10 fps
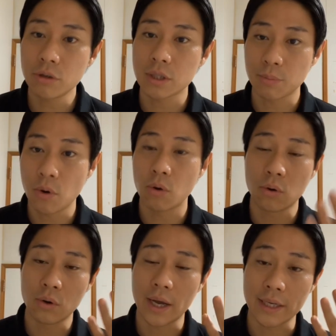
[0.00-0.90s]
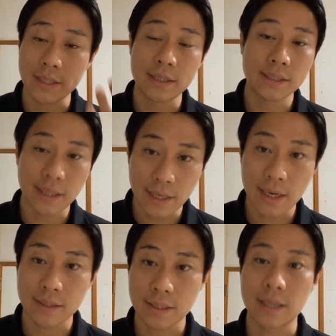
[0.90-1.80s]
黒瀬も今回インスタで
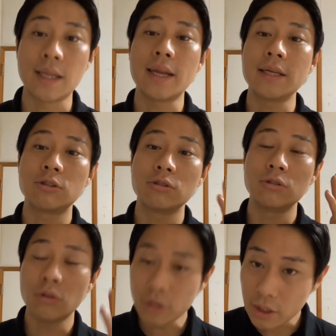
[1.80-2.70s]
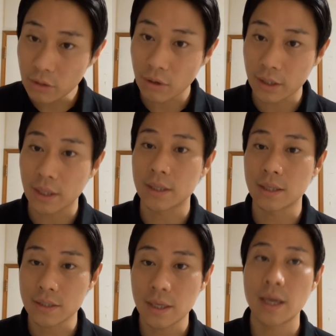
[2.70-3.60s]
ですね、74人の方に
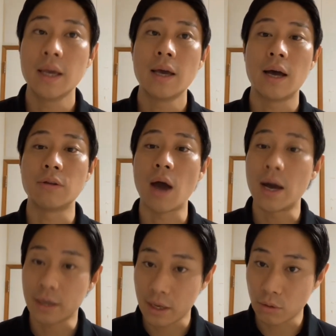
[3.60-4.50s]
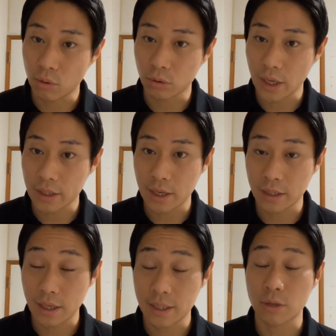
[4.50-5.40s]
ですね、あの、アンケートを答えいた
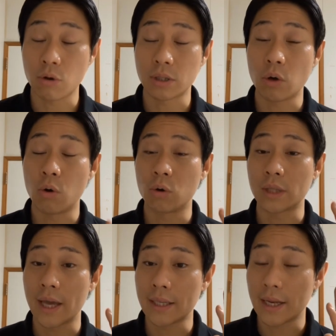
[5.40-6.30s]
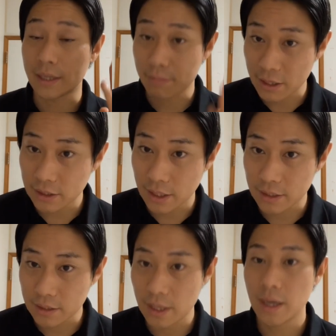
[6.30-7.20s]
だき、お答えいただきまして
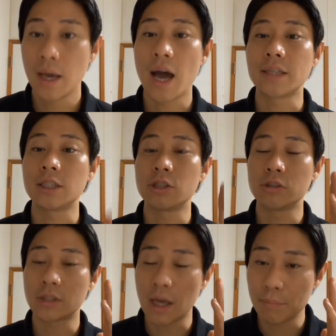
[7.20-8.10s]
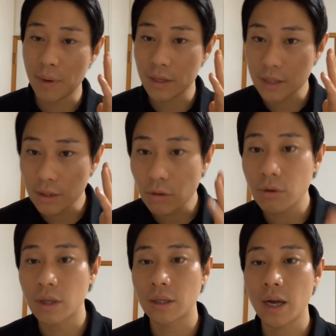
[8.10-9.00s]
ですね、83%
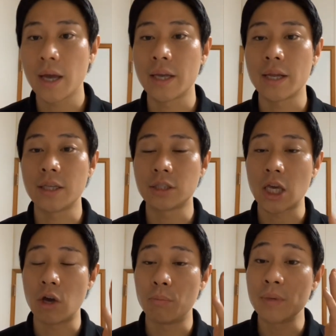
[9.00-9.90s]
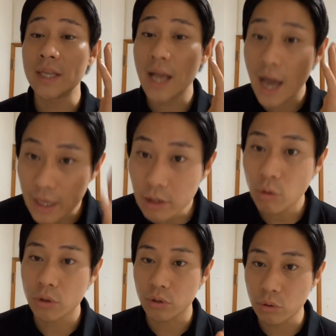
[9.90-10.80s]
の方が NHK を見ない
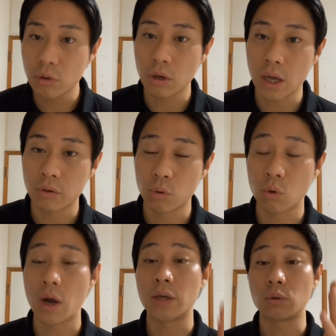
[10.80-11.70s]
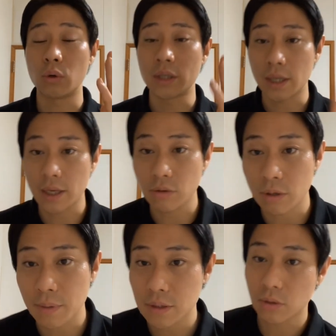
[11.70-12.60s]
という、あの、ご回答をいただいてお
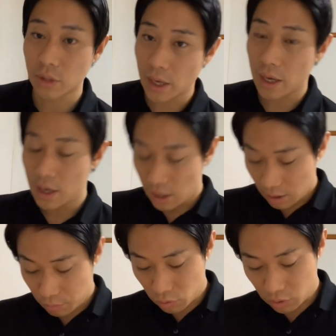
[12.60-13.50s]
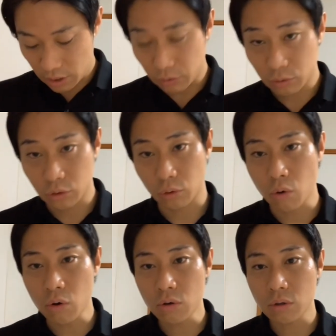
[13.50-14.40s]
りますので、もう、あの、の、ちょっと
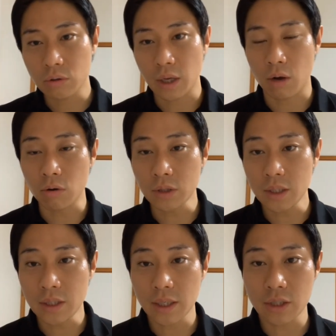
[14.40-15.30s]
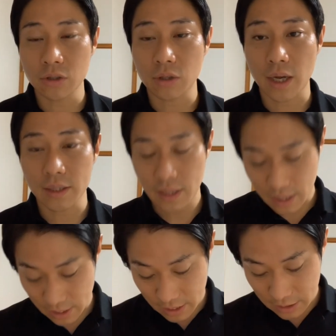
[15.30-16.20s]
こ、なんか個人的主観
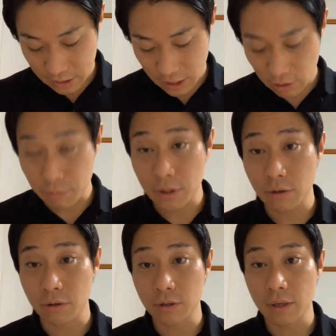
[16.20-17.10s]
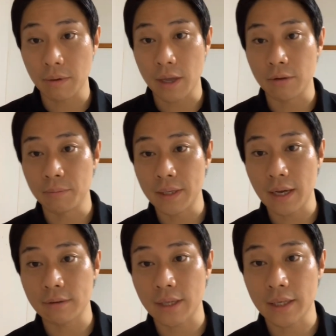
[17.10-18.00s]
で NHK を見る、あの、見
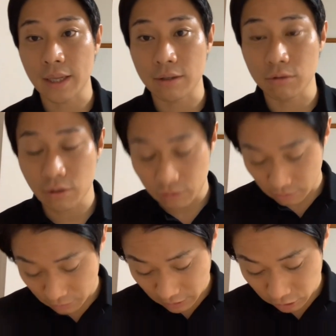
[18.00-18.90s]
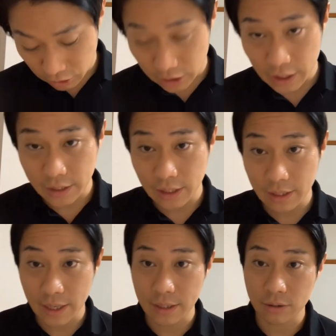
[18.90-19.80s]
たくないなんて言ってる人は私の知り合いに
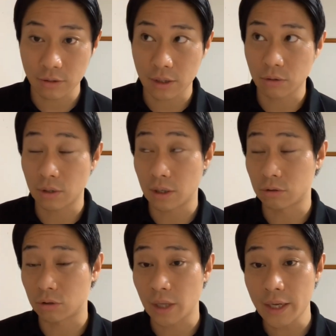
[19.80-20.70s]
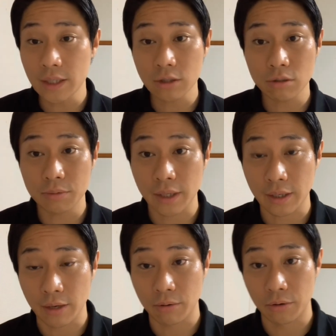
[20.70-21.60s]
いないですとか、だからちょっと大丈夫な
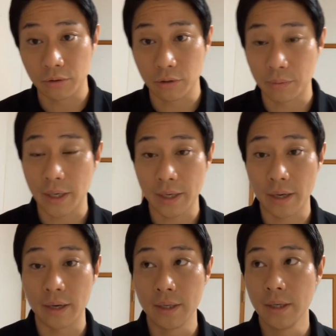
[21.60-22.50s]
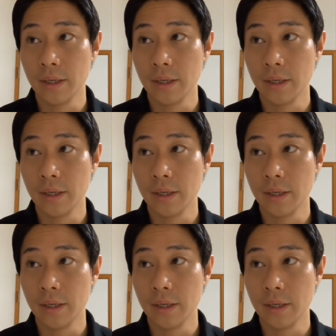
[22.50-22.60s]
んかな、この人みたいな。